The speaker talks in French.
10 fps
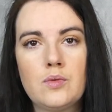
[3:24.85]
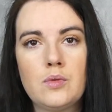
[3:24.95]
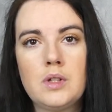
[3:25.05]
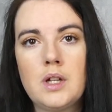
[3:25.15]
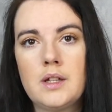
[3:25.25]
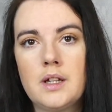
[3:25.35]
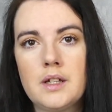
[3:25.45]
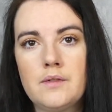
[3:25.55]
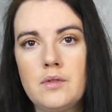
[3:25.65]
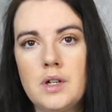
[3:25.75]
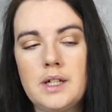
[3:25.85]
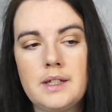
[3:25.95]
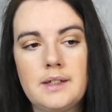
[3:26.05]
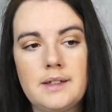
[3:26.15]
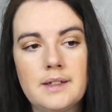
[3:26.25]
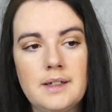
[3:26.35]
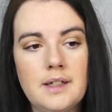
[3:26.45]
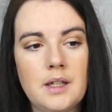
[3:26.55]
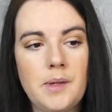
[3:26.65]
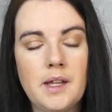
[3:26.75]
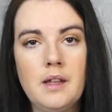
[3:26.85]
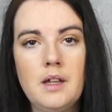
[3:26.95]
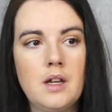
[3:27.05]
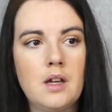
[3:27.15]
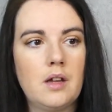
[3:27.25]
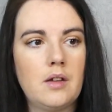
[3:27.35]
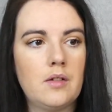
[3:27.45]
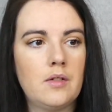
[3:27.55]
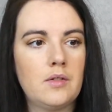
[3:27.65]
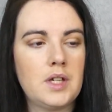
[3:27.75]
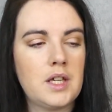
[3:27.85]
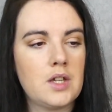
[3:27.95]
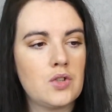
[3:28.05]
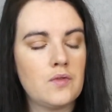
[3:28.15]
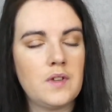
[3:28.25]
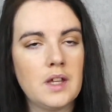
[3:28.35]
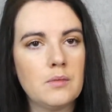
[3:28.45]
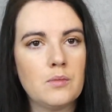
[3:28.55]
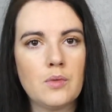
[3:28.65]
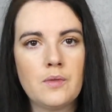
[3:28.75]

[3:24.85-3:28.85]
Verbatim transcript: celui de la dernière fois il était très très bien euh, et je viens de me...